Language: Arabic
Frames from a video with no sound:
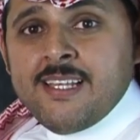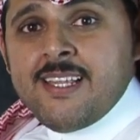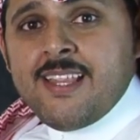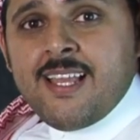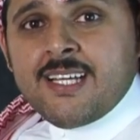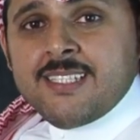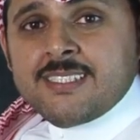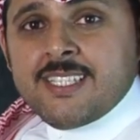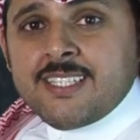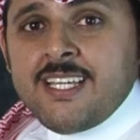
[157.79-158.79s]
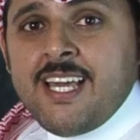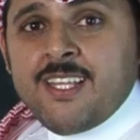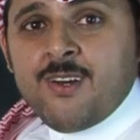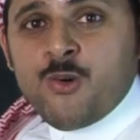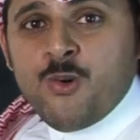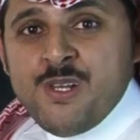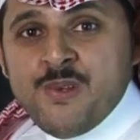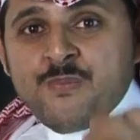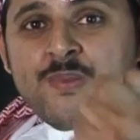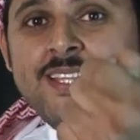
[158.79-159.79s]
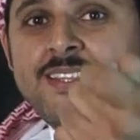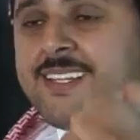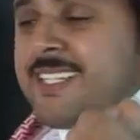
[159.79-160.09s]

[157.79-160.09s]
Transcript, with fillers: لذلك نستطيع ان نقول ان